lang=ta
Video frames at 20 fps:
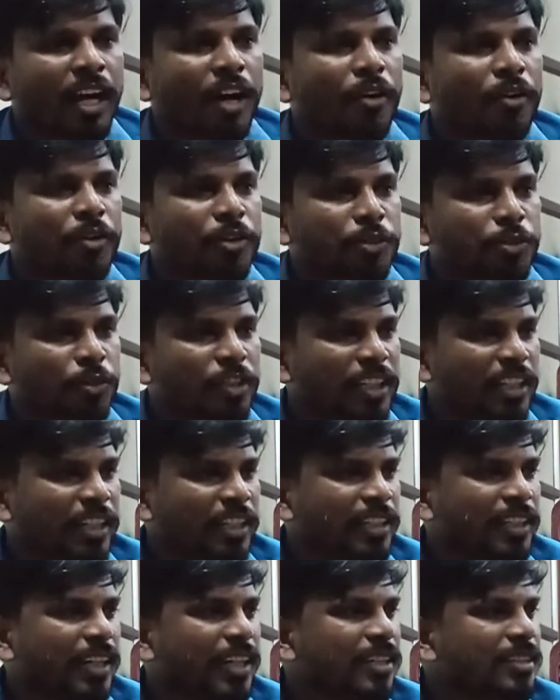அவங்க தொழில்
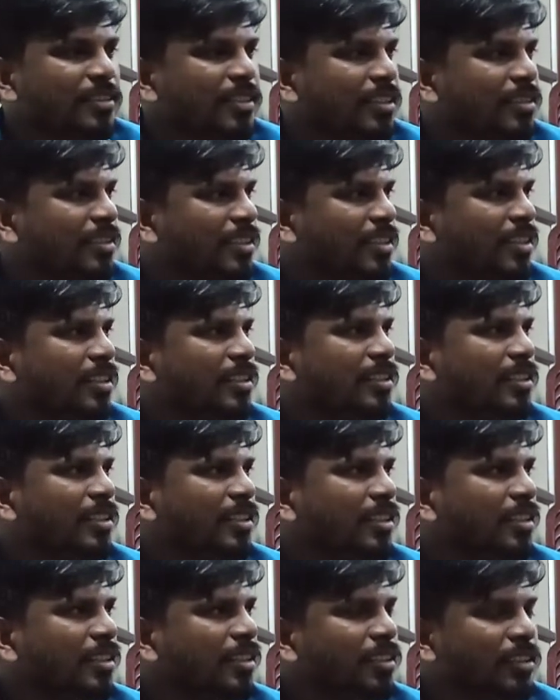ரீதியாக சில சிக்கல்கள்
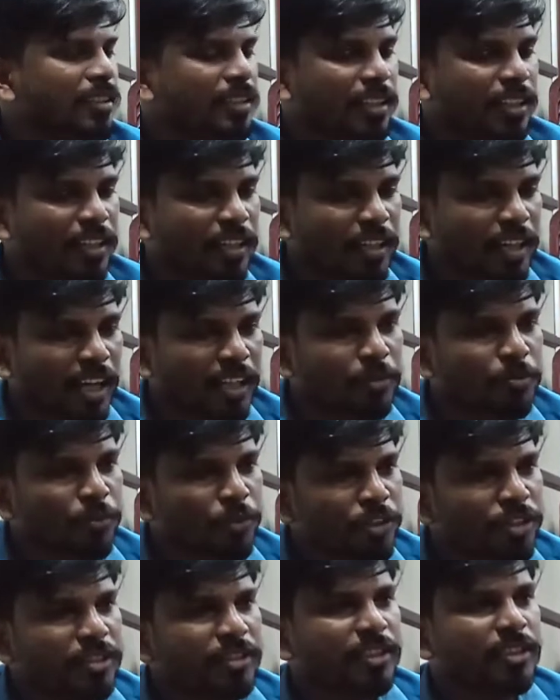இருக்குது அது
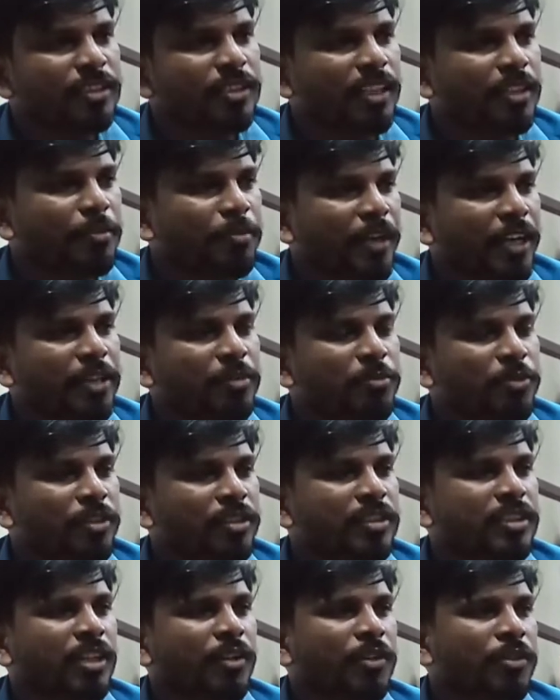முடிஞ்சு அந்த பணி
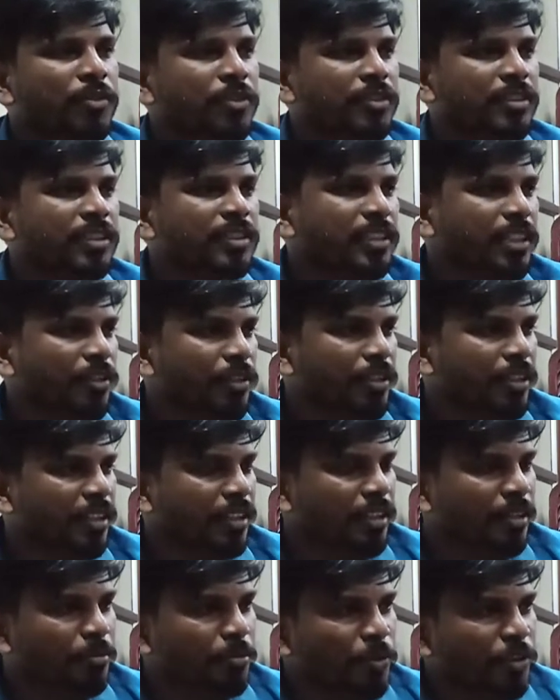முடிஞ்சு அவங்க வந்து தன்னுடைய
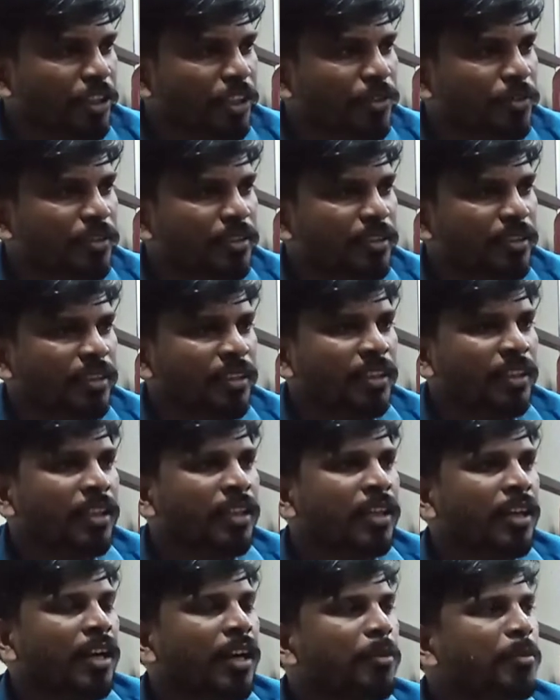முடிக்கு வந்து
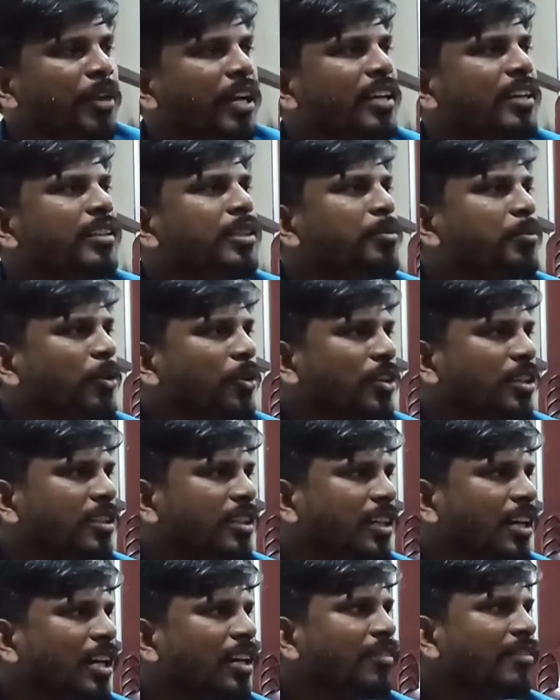மெகந்தி
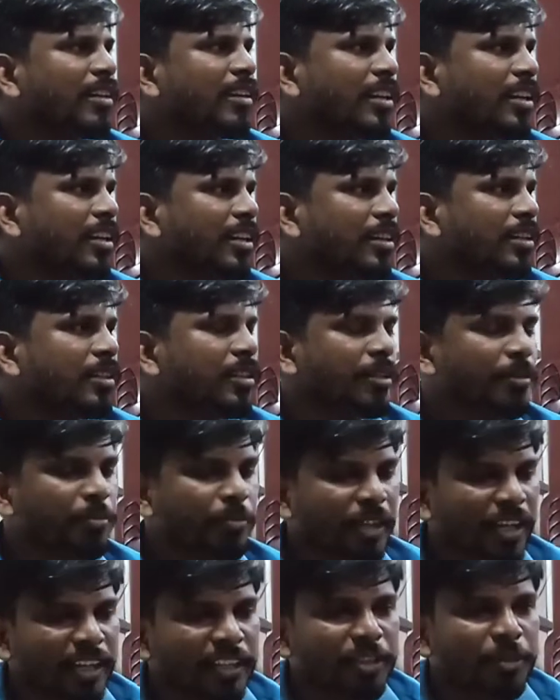போடுறதுக்காக வர்றாங்க
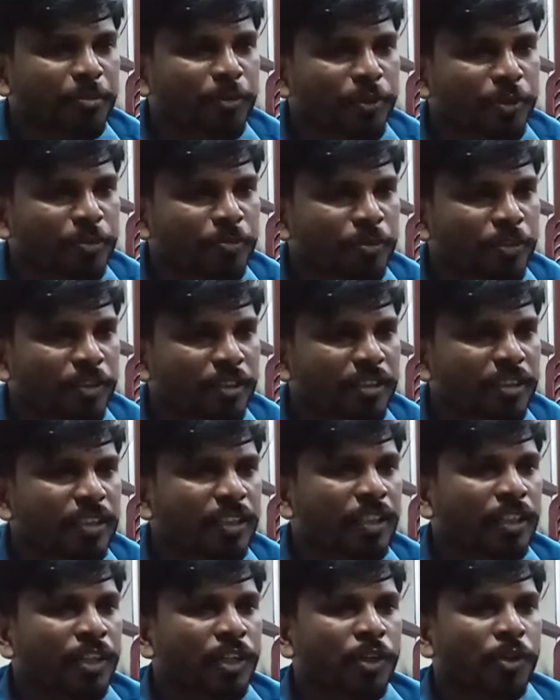மெகந்தி போடும்பொழுது
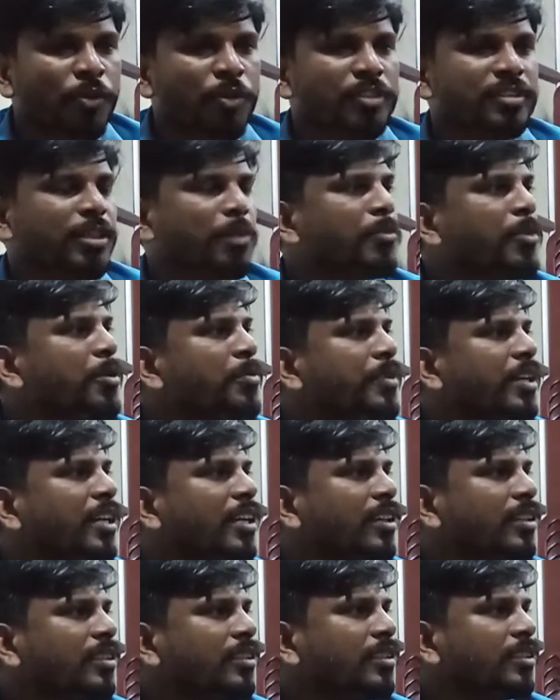ஒரு சம்பவம்
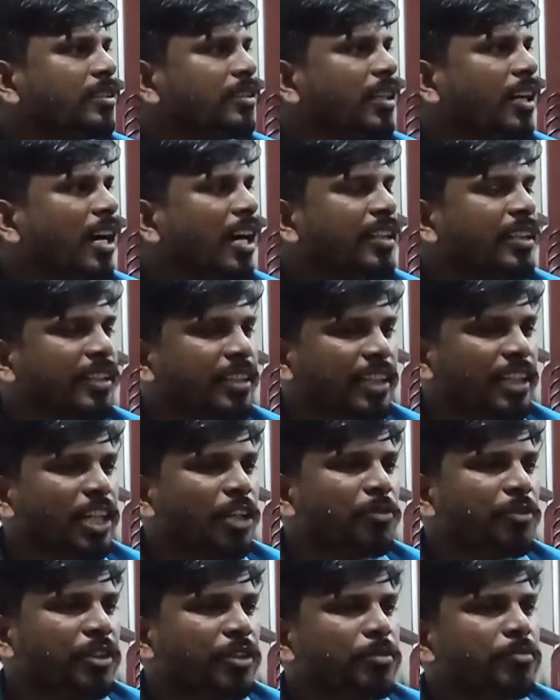நடக்குது அந்த
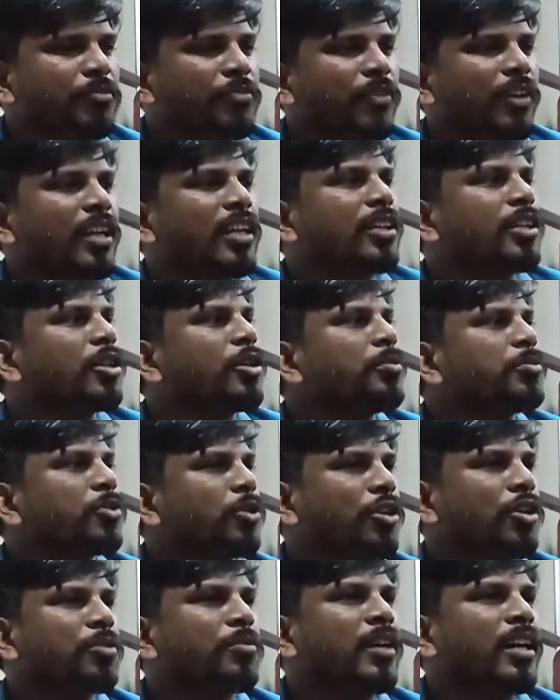நிகழ்வுக்கும் வழக்குக்கும்
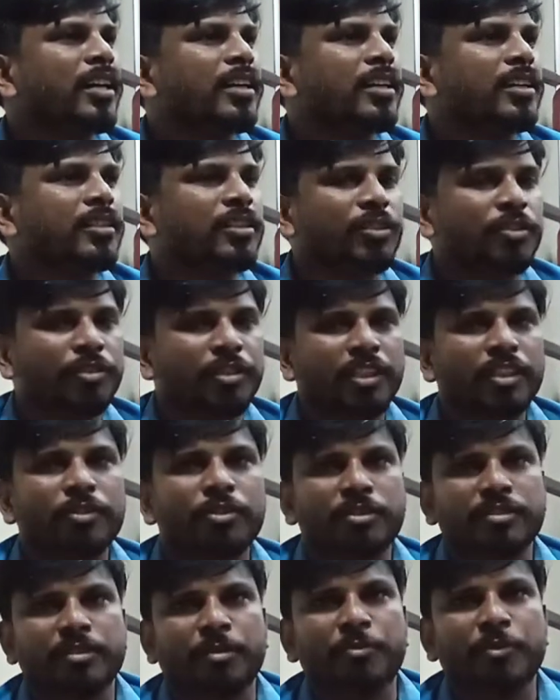தொடர்பாக இருக்கக்கூடிய
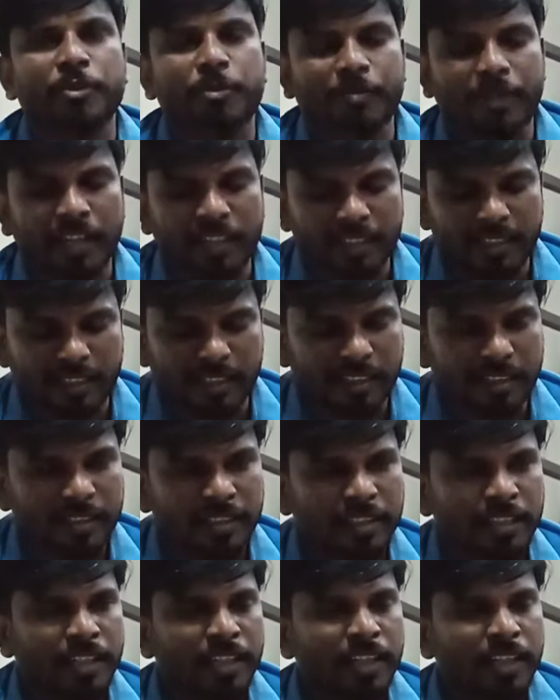ஒரு சம்பவமாக இருக்கிறது